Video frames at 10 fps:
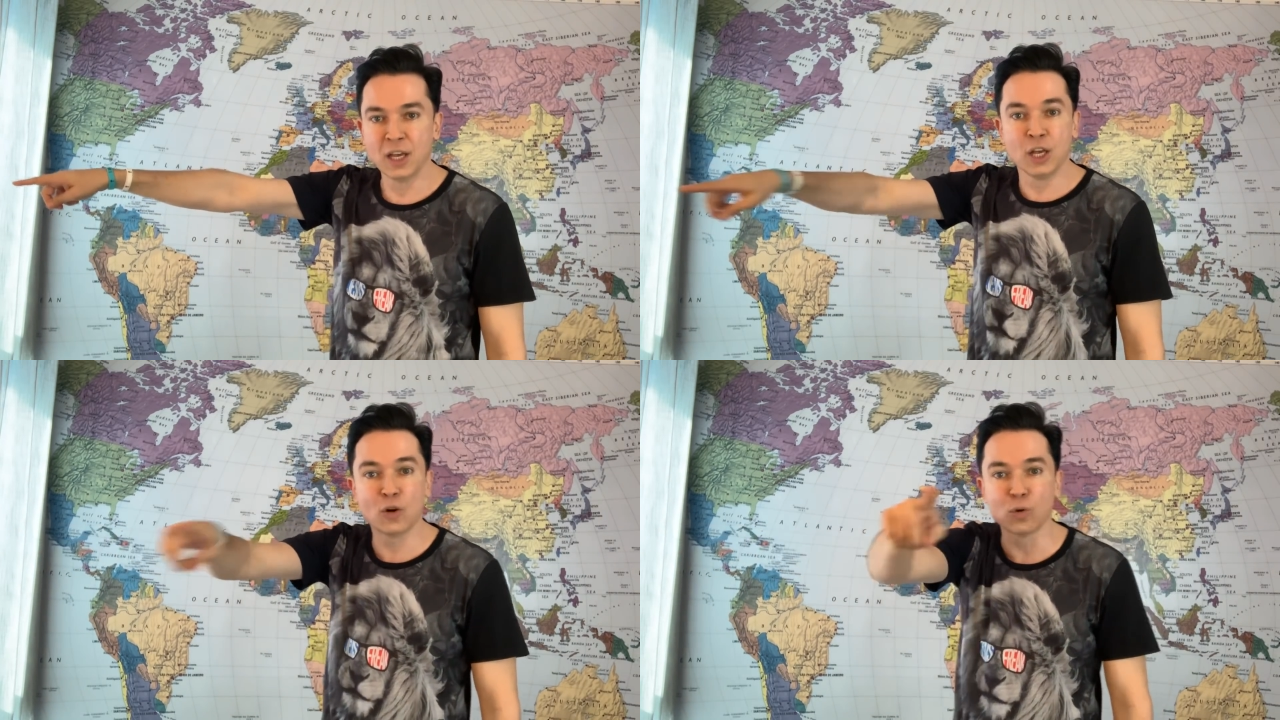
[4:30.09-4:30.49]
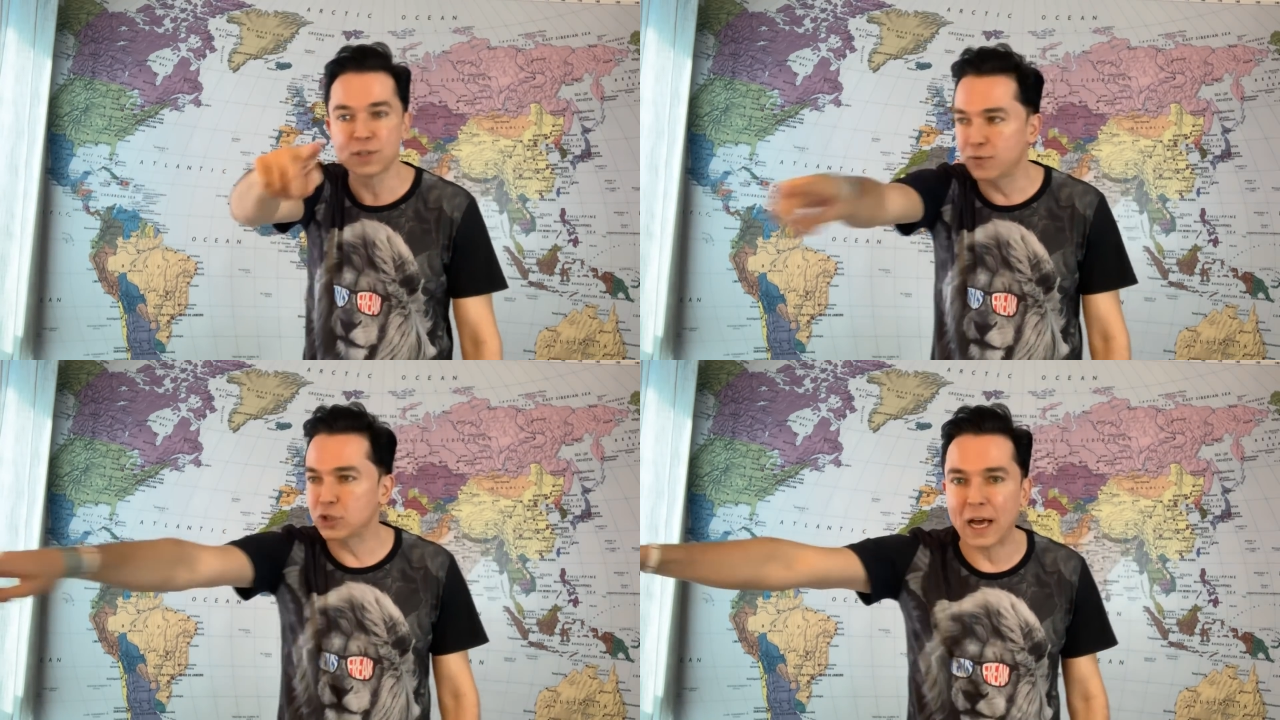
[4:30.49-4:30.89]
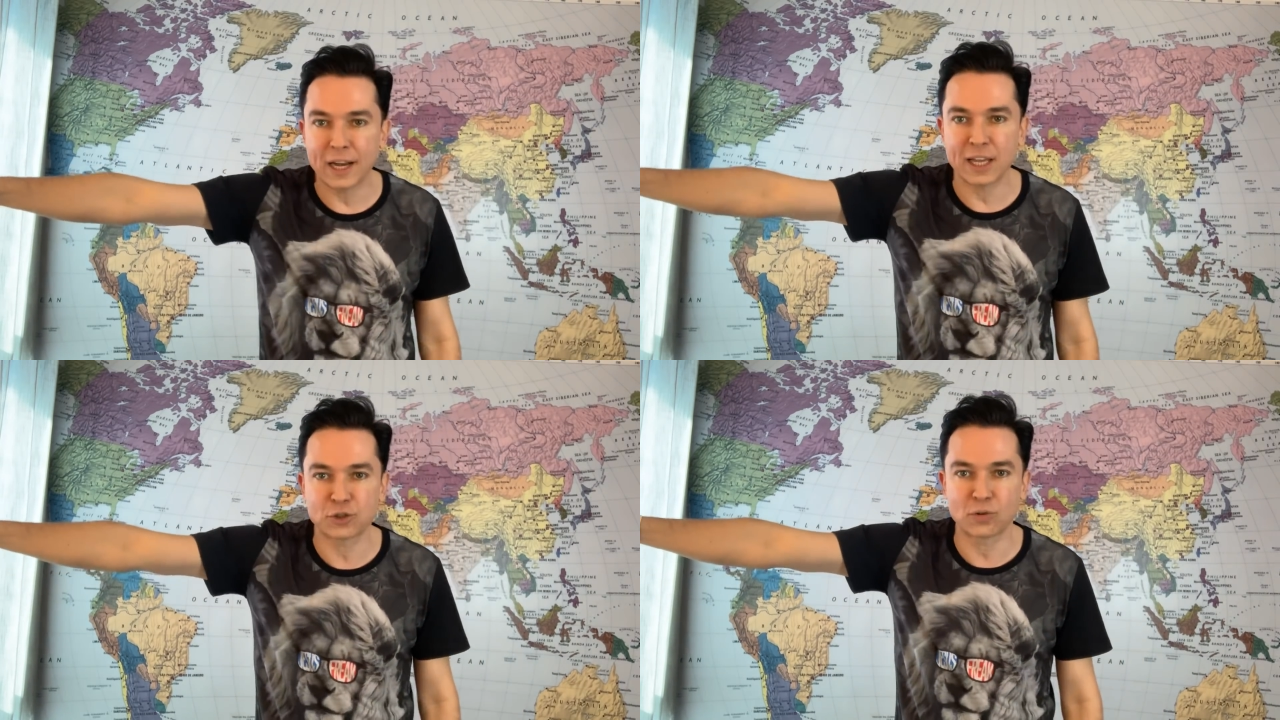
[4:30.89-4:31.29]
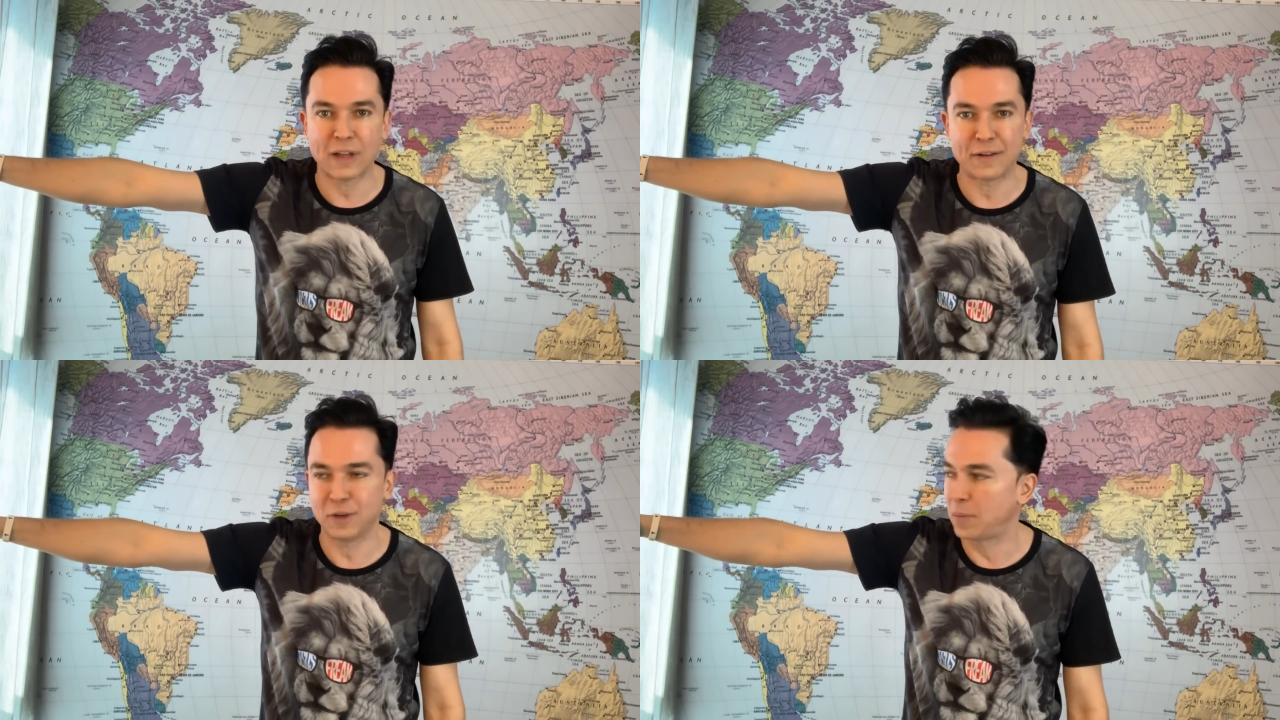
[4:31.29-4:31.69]
Inclusive o net do
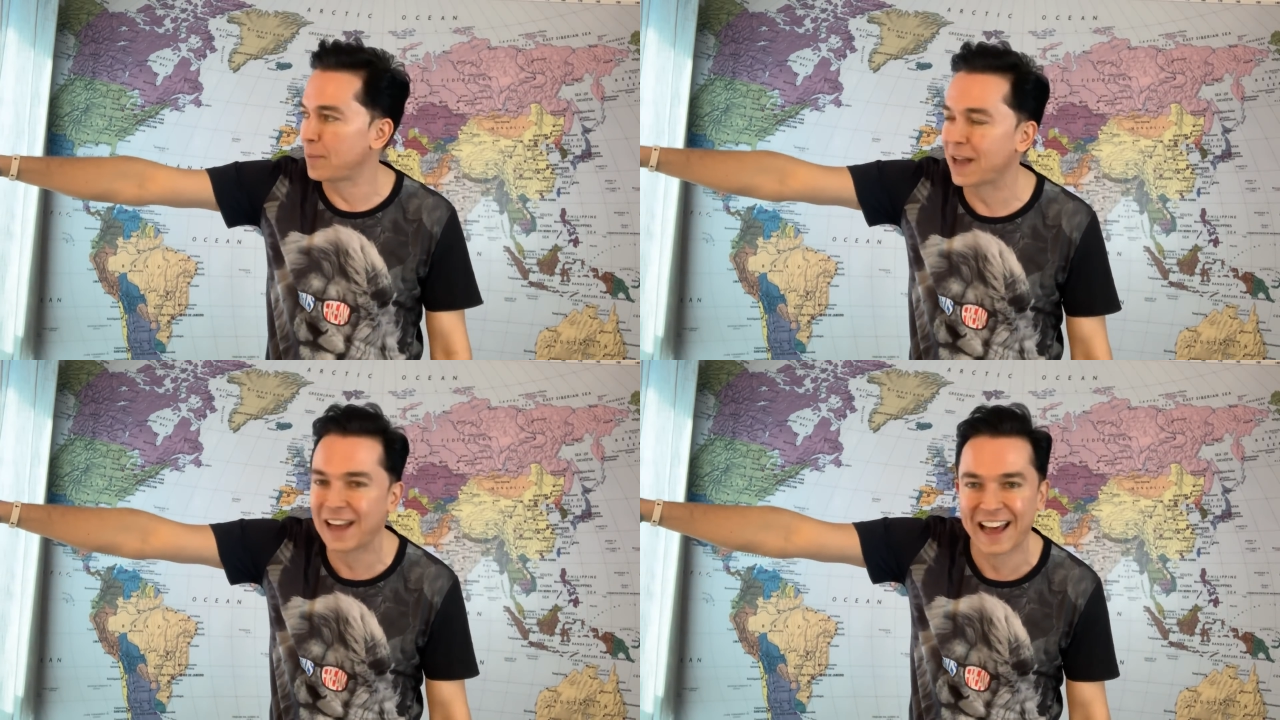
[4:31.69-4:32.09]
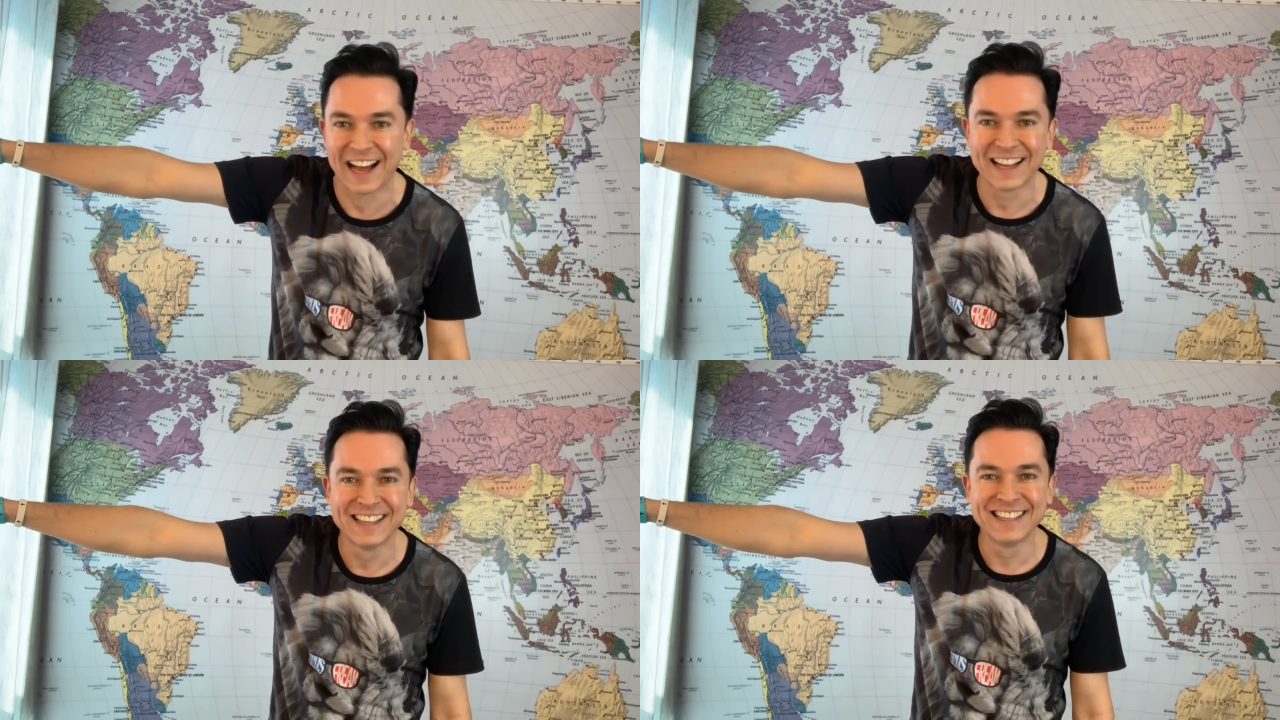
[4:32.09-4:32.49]
Davi, pode pegar lá.